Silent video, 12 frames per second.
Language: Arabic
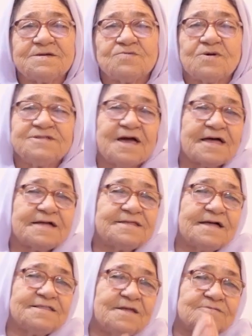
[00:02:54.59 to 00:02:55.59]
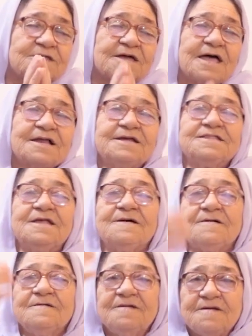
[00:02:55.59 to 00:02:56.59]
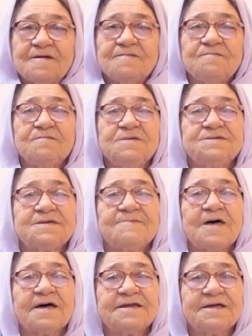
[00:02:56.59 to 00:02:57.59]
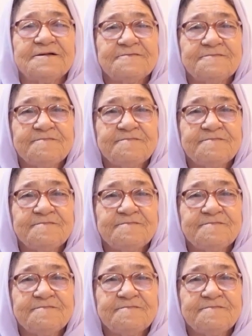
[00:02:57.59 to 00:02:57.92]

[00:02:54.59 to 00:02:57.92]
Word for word: كنودي عاداتنا وتقاليدنا من زماني